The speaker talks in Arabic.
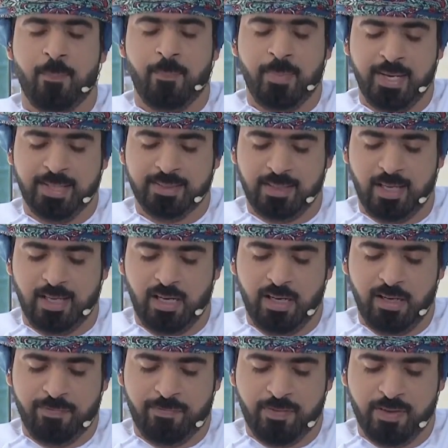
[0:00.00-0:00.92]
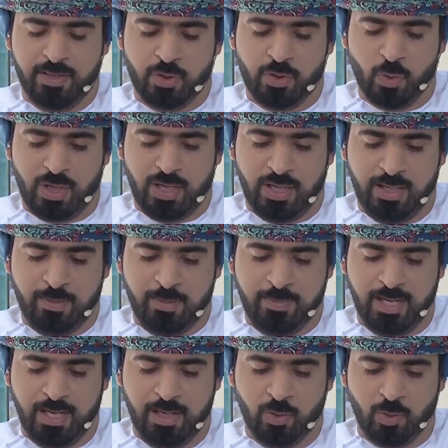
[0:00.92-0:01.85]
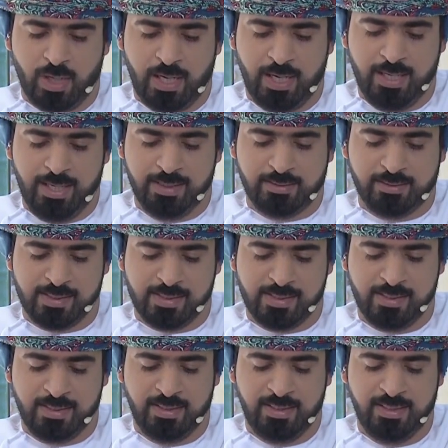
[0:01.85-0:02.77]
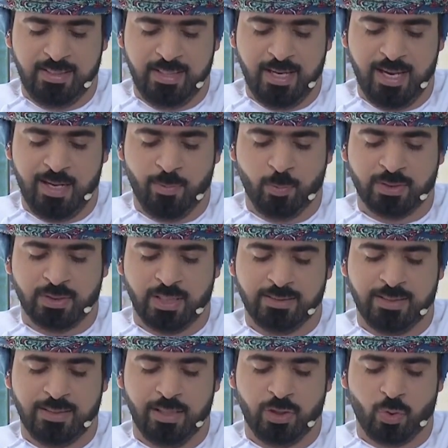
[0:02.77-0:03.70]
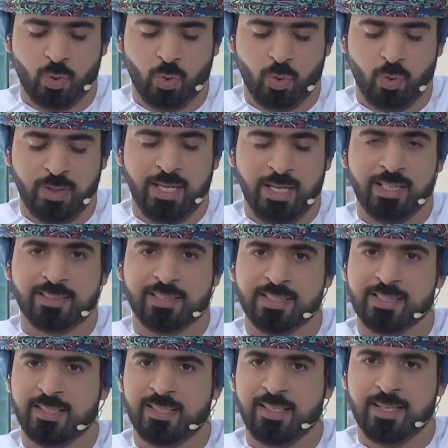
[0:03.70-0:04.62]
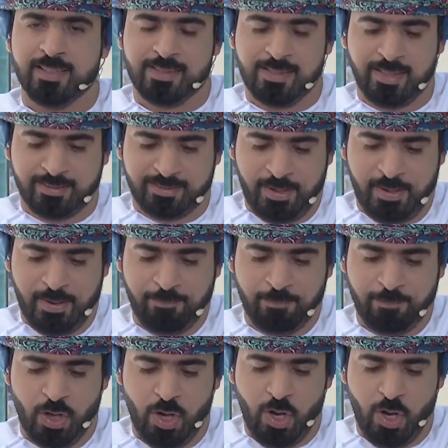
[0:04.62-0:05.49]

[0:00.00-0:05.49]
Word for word: مئة ألف جرعة من اللقاحات الصينية المضادة لكورونا تصل السلطنة